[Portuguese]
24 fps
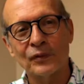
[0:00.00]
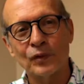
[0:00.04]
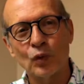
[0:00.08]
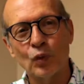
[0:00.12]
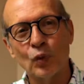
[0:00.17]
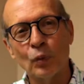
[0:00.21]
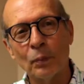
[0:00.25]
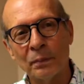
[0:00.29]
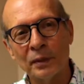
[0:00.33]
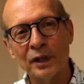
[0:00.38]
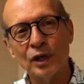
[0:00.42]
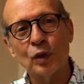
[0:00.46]

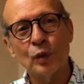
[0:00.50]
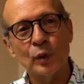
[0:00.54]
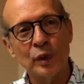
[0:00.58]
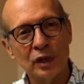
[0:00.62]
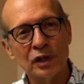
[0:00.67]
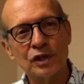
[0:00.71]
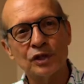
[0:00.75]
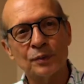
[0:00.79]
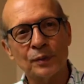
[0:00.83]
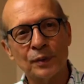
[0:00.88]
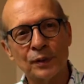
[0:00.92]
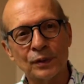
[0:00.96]
cumprir o
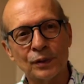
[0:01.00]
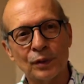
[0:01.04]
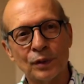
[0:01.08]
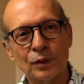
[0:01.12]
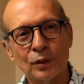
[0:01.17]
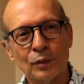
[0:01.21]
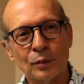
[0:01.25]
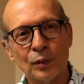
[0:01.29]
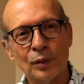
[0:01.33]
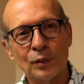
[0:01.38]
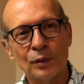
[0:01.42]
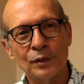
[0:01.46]
ID por
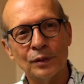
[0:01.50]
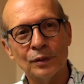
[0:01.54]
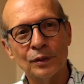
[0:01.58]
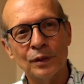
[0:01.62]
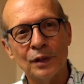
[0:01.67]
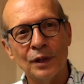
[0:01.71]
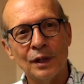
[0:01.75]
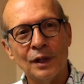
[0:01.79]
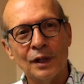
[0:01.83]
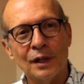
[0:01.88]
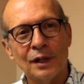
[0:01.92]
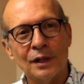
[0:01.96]
todo mundo
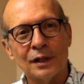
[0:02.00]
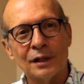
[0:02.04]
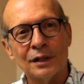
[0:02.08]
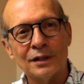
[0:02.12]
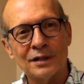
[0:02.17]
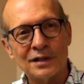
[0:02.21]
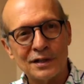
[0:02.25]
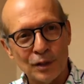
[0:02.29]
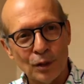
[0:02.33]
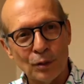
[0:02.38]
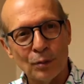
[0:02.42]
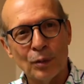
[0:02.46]

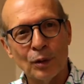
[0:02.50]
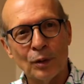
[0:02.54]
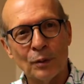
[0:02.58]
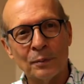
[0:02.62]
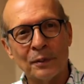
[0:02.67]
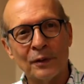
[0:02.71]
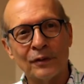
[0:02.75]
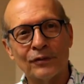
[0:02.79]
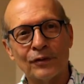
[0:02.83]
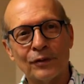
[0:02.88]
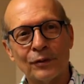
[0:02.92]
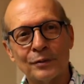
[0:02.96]
e ser o bom
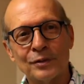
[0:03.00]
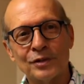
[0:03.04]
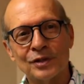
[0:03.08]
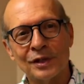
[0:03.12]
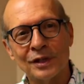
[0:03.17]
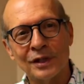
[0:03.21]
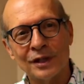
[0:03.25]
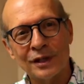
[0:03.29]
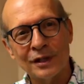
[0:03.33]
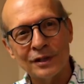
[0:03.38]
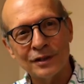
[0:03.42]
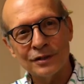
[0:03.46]
perfume de
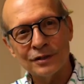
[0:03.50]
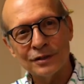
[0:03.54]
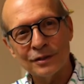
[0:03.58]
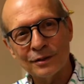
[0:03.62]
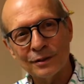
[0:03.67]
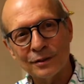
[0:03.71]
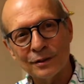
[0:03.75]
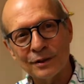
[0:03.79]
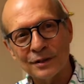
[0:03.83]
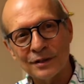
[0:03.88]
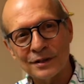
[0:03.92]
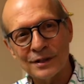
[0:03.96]

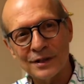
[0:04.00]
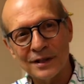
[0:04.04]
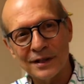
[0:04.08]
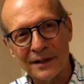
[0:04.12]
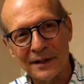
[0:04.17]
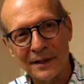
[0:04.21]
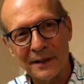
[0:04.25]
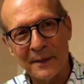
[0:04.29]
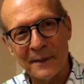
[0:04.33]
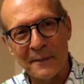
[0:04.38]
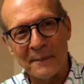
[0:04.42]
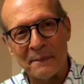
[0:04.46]
Cristo e
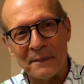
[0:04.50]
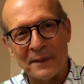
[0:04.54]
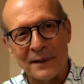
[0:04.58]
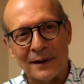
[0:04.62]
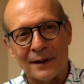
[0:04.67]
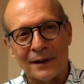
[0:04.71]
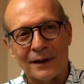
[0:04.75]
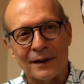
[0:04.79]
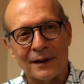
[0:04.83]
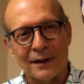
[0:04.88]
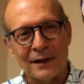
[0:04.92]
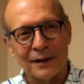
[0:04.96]
ser
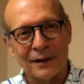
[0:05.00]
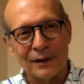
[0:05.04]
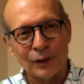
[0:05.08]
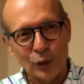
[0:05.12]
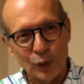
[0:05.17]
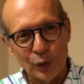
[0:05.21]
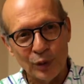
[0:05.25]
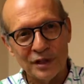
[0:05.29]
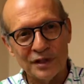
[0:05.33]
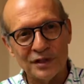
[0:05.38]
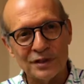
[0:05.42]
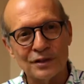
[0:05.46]
a
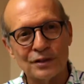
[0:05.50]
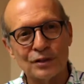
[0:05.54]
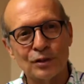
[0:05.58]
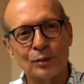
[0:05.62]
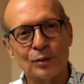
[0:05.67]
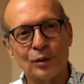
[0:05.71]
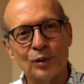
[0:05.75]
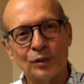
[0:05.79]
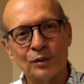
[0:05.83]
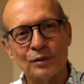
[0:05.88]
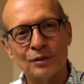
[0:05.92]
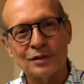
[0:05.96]
luz do
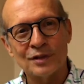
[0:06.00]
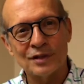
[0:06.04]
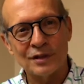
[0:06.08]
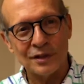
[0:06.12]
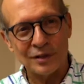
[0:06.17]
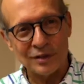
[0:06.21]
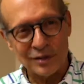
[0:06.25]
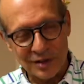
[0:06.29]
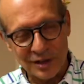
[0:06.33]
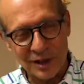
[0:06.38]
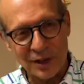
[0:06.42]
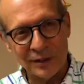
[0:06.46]
mundo,
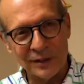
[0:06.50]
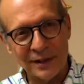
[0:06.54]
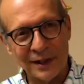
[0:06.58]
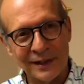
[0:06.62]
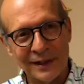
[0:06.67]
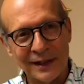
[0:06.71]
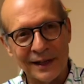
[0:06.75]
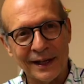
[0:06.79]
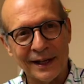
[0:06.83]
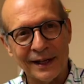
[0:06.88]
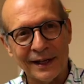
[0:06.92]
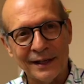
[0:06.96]
ser o sal da
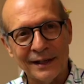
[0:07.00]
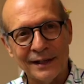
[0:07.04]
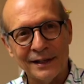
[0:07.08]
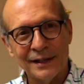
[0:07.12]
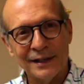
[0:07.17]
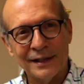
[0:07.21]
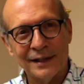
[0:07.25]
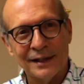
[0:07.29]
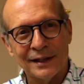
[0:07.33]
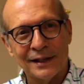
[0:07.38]
terra.